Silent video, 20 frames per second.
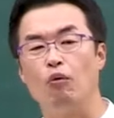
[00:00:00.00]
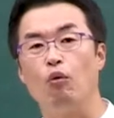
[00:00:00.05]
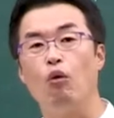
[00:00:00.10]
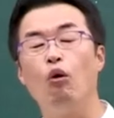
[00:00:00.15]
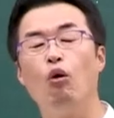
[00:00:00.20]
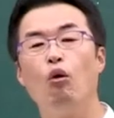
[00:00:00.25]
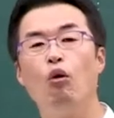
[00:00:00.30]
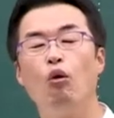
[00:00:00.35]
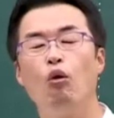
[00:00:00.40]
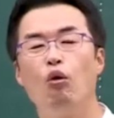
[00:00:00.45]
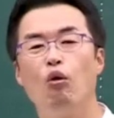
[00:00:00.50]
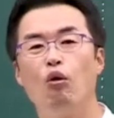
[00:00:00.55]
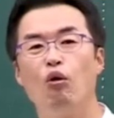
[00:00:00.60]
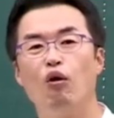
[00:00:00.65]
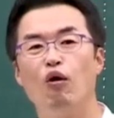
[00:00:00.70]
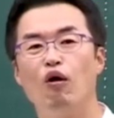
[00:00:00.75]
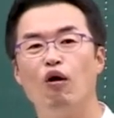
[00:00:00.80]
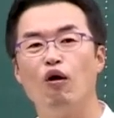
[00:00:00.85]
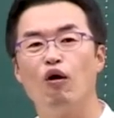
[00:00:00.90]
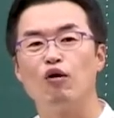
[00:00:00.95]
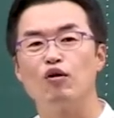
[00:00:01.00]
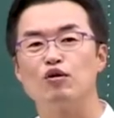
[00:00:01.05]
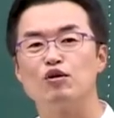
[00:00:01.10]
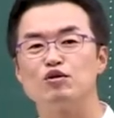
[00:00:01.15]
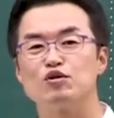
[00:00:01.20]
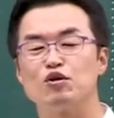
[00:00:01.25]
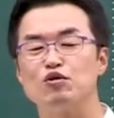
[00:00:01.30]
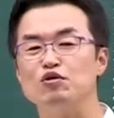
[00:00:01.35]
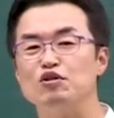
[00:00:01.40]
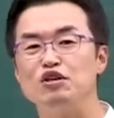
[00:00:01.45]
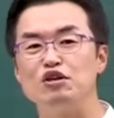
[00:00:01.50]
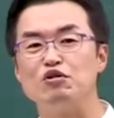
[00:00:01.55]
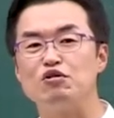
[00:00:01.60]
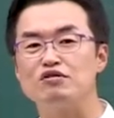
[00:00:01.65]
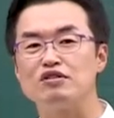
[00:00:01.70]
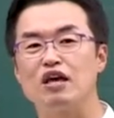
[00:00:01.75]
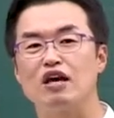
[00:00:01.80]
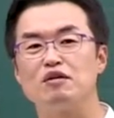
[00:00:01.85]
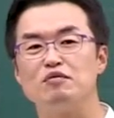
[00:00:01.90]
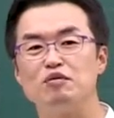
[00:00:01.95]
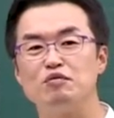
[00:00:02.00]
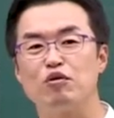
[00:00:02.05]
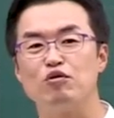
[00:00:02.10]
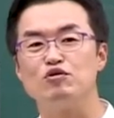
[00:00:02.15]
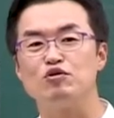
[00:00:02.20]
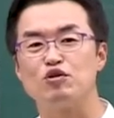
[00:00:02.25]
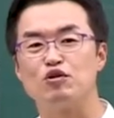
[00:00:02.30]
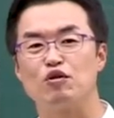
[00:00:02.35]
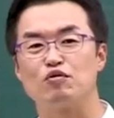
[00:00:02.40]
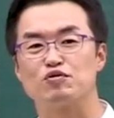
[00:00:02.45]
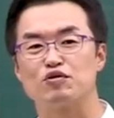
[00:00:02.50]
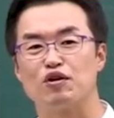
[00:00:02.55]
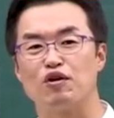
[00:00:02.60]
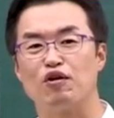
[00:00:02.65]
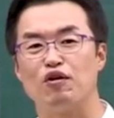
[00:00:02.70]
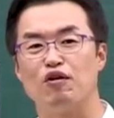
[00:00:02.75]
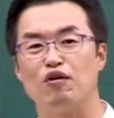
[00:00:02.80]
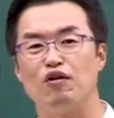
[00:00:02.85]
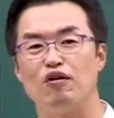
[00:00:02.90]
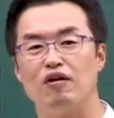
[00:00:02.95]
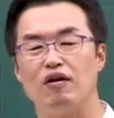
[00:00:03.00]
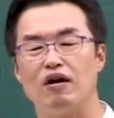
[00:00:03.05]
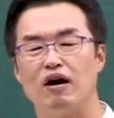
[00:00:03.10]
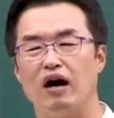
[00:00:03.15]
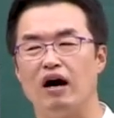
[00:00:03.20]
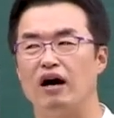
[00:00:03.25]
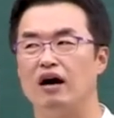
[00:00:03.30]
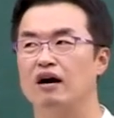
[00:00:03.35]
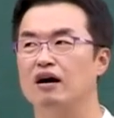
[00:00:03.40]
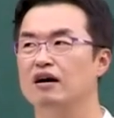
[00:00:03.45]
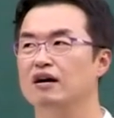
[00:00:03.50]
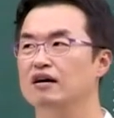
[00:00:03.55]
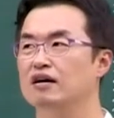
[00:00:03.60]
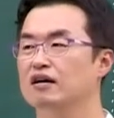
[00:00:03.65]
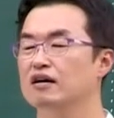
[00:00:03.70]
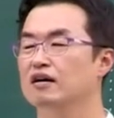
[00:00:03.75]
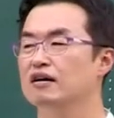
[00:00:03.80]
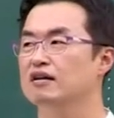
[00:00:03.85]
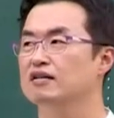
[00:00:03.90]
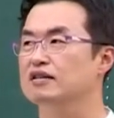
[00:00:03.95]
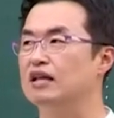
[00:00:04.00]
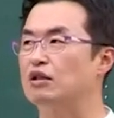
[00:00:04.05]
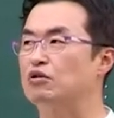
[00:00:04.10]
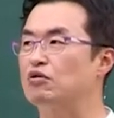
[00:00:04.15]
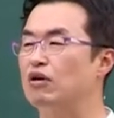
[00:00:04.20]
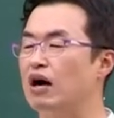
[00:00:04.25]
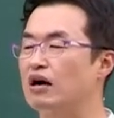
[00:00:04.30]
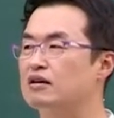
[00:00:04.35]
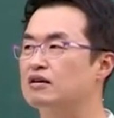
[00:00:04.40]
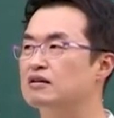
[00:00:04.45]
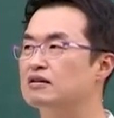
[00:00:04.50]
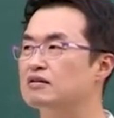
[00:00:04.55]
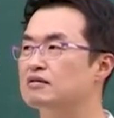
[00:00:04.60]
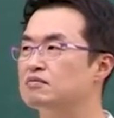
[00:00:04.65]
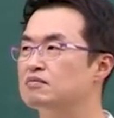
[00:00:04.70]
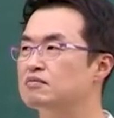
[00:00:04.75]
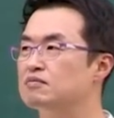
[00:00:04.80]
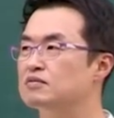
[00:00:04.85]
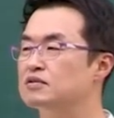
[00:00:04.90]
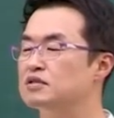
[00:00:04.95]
오 저는 이런 세금은 본 적이 없어요. 아, 나도 가끔